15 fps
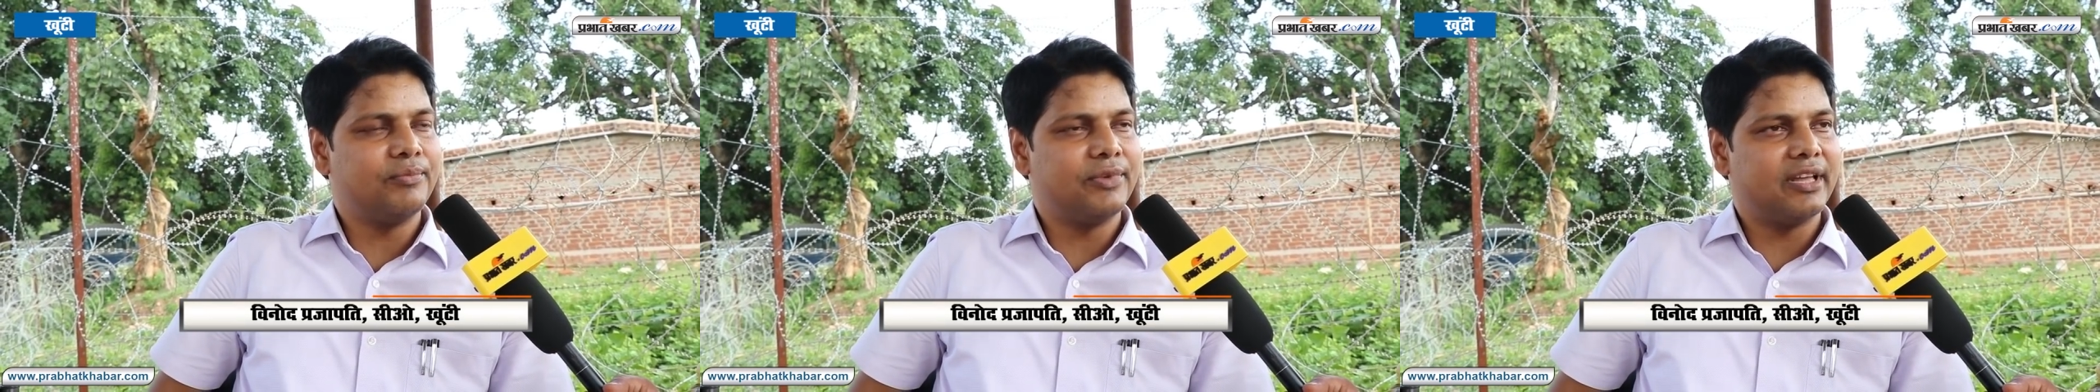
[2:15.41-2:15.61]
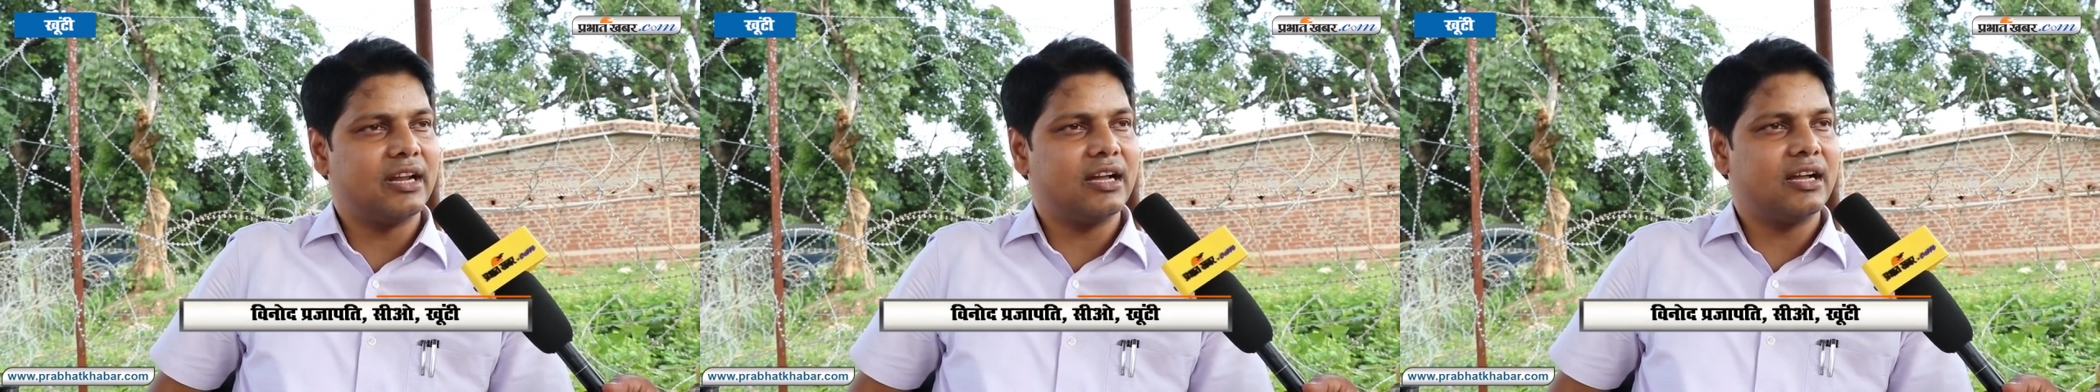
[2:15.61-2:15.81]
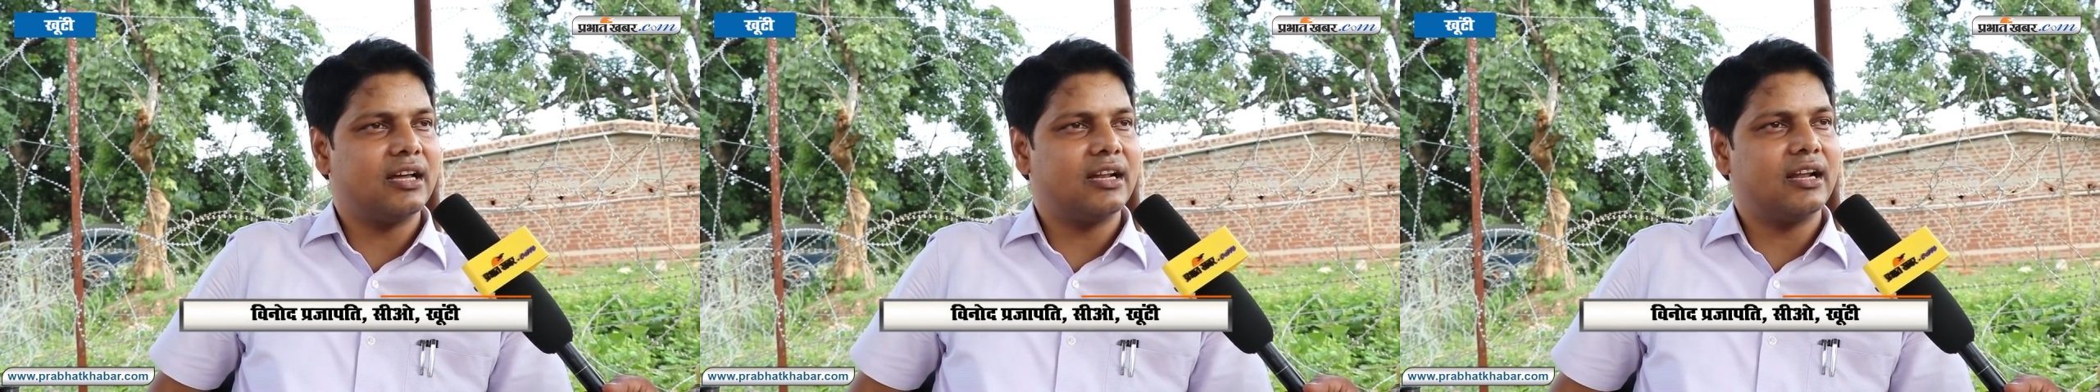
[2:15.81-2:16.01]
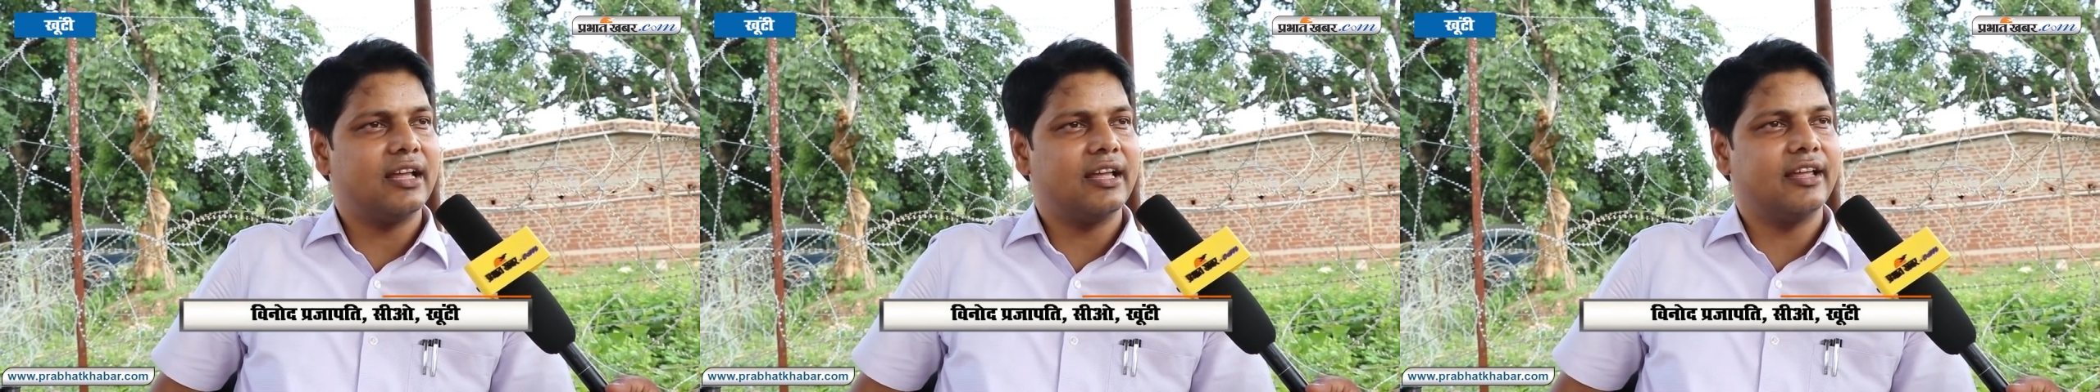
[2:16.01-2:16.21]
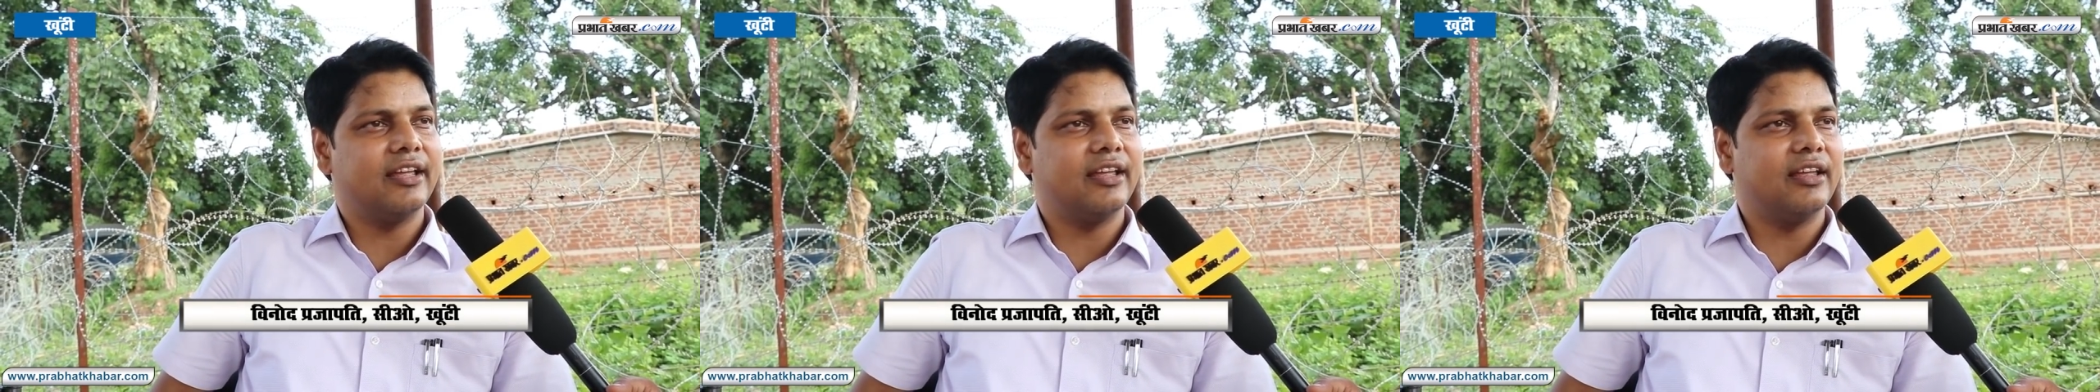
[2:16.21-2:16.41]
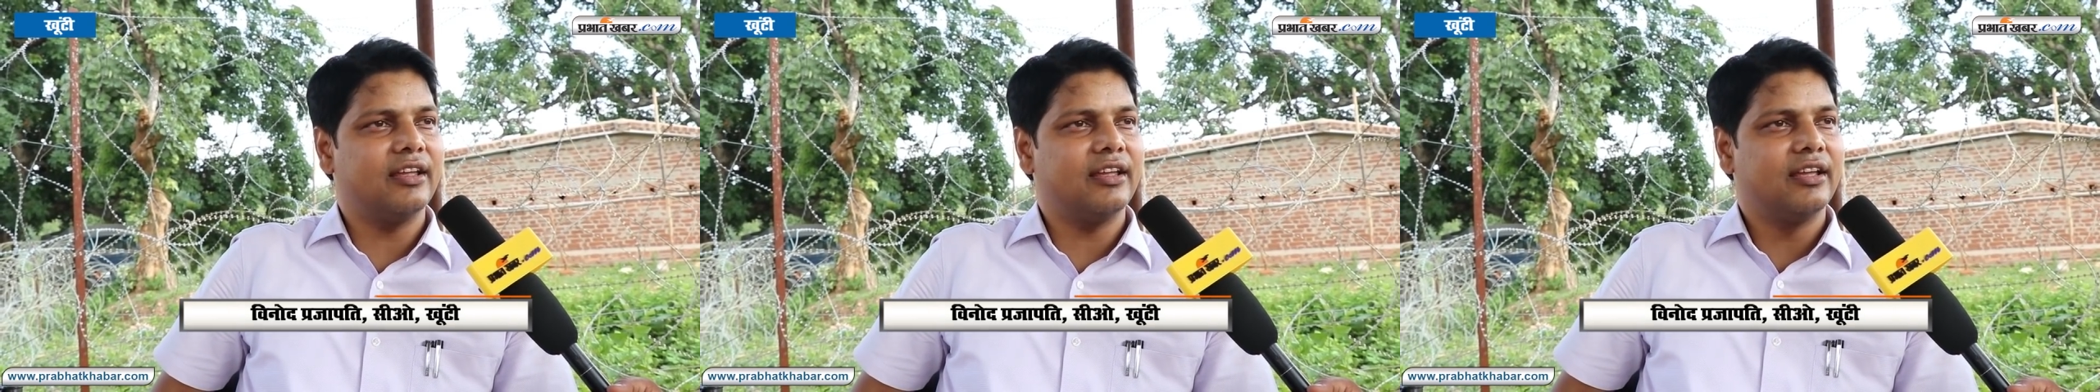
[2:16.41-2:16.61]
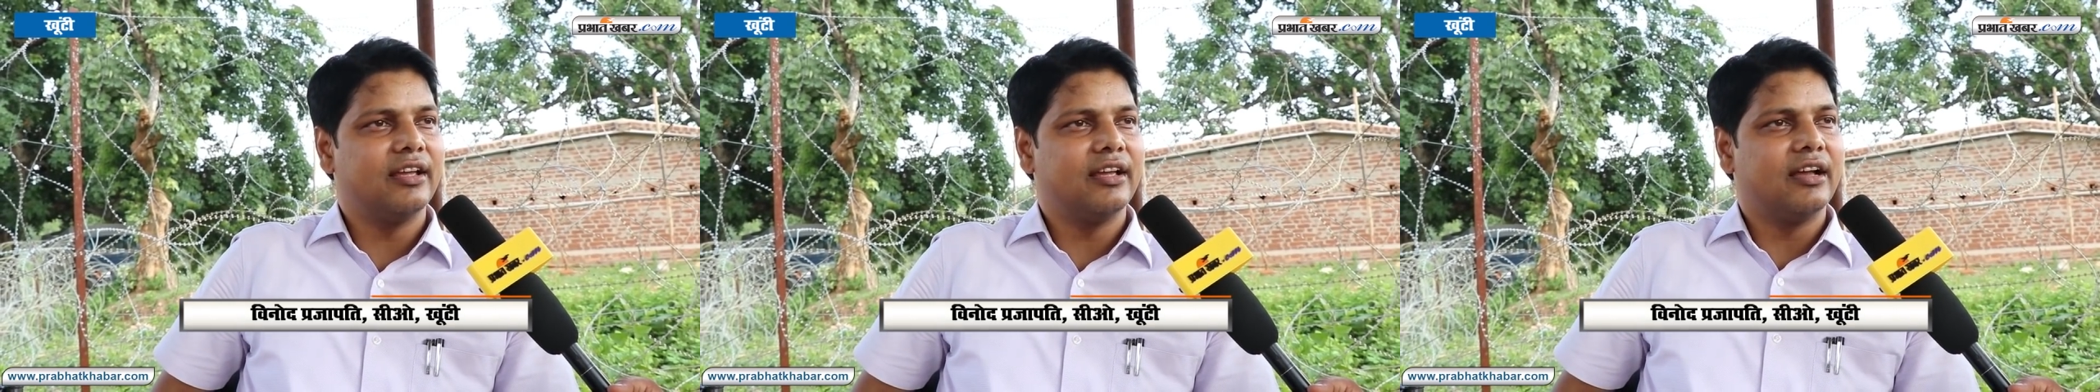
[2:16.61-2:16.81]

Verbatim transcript: मेरा कहना है कि